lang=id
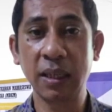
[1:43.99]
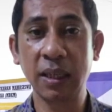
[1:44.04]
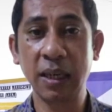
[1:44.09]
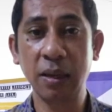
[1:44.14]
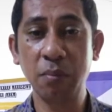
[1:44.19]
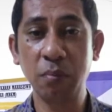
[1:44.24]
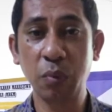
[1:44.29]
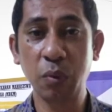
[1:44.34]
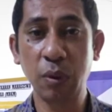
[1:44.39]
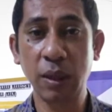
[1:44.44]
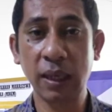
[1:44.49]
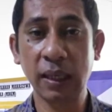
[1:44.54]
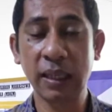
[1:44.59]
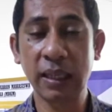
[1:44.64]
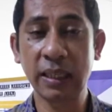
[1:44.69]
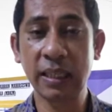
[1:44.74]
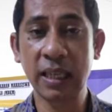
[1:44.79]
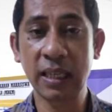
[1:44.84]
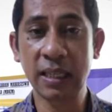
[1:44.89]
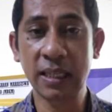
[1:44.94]
bagian pula
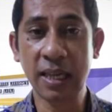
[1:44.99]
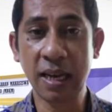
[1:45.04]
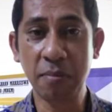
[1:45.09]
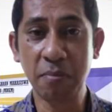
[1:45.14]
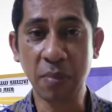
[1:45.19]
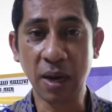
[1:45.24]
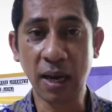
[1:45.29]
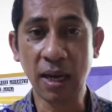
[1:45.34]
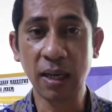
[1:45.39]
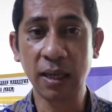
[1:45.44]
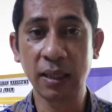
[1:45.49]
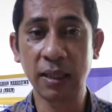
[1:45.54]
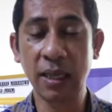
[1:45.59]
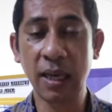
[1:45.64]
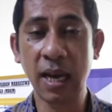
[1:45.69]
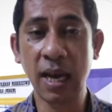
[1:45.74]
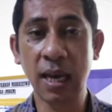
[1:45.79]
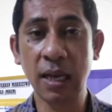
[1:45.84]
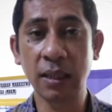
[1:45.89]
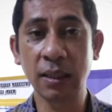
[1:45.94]
kerjasama
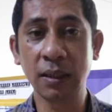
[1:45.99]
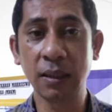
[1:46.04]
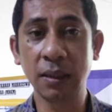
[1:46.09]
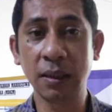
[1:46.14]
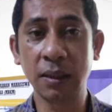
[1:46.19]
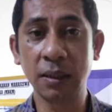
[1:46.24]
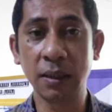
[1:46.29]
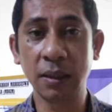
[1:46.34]
yang